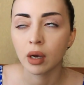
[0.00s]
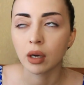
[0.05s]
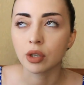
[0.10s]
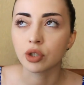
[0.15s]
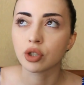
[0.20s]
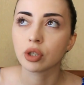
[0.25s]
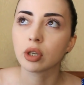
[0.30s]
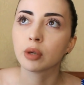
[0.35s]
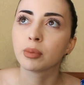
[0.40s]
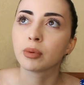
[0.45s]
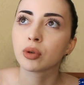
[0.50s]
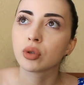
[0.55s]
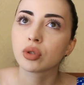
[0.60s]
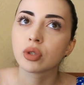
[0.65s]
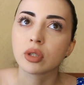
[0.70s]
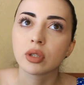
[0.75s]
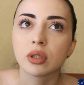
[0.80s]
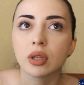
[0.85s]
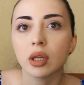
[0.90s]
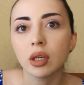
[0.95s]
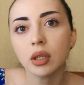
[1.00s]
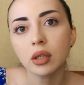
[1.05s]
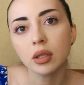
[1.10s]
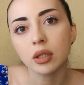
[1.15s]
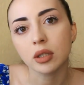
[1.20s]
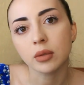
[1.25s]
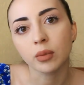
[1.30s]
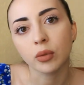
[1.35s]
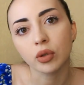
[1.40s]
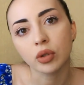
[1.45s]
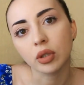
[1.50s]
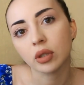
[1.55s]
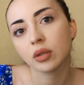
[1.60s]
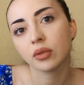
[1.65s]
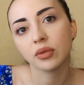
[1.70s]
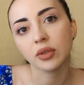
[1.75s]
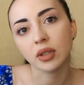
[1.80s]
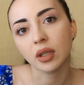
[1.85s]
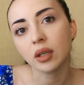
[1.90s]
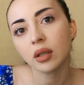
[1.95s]
а человек просто стоит и
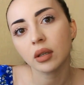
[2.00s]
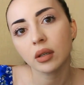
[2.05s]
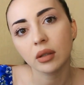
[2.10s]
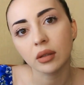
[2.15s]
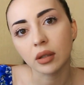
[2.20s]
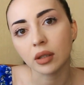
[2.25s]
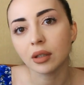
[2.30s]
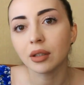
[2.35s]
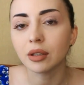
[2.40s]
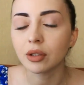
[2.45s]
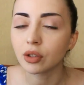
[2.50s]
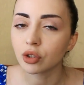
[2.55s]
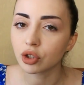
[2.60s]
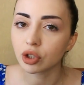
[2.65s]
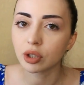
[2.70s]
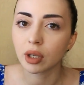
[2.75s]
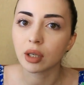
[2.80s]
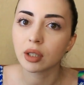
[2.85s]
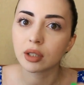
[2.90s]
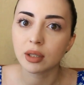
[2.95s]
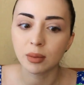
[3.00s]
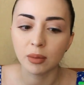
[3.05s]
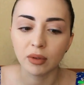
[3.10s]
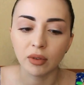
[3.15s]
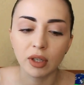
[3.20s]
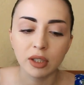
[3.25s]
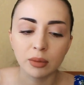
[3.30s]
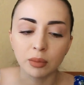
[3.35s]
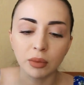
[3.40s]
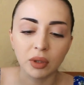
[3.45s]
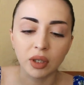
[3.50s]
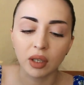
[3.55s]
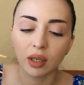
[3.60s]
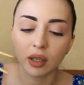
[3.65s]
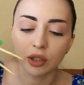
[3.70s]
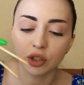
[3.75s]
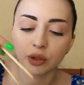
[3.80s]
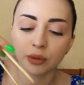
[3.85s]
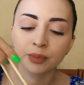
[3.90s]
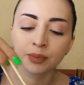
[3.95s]
смотрит в зеркало и не начинает смывать
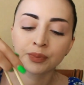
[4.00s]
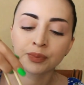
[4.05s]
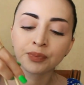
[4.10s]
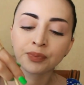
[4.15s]
макияж.